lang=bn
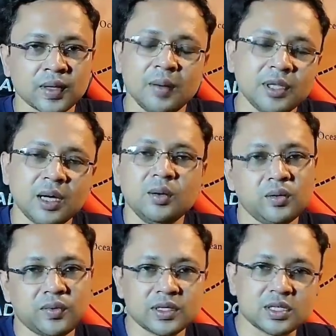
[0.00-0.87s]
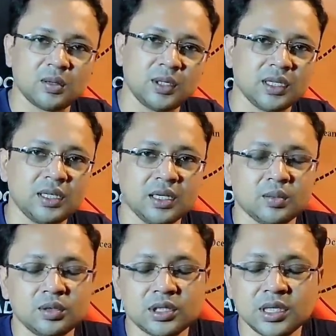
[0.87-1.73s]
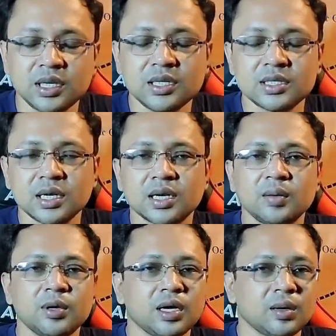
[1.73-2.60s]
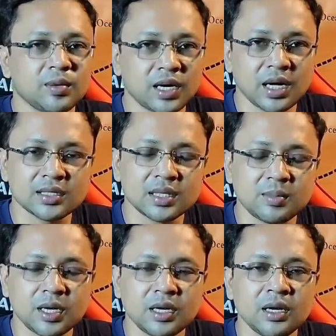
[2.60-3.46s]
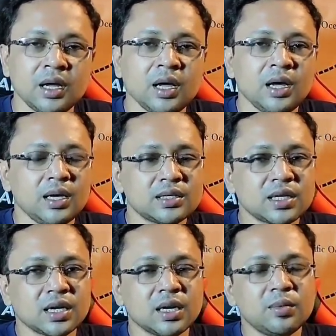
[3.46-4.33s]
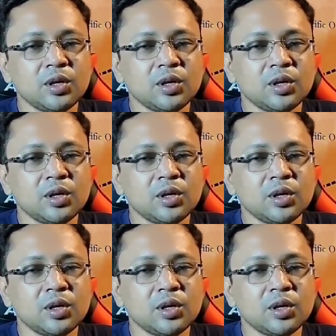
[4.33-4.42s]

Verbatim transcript: আমি তাও ফার্স্ট কমেন্টে দিয়ে দেবো সেই ইনস্টাগ্রামে আপনারা আসতে পারেন ইনস্টাগ্রামে